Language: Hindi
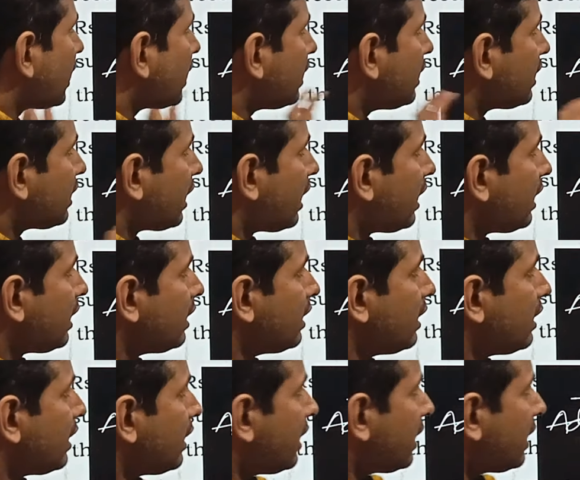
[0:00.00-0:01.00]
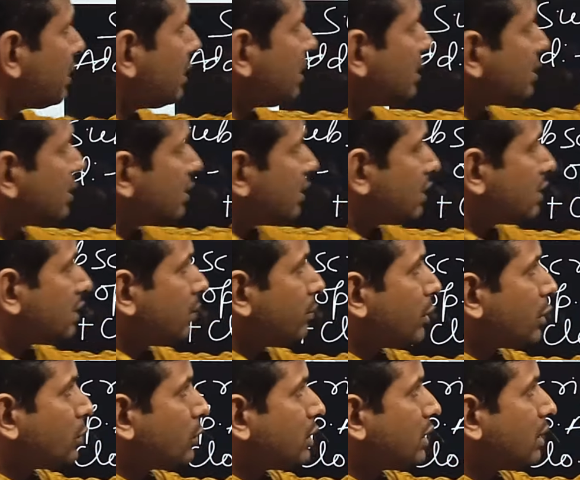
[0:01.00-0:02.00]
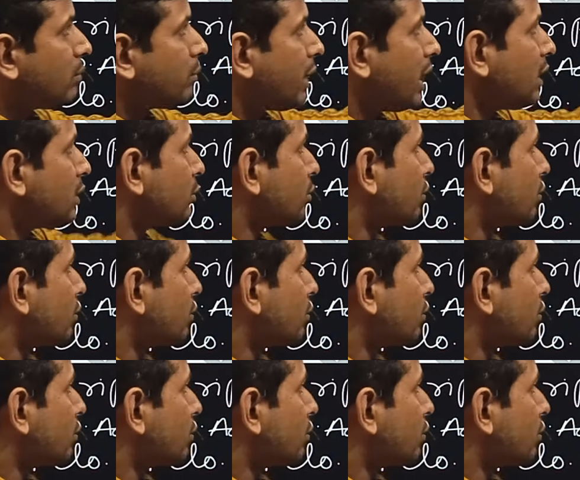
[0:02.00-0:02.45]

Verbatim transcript: आगे लिखा है 31 दिसंबर 2022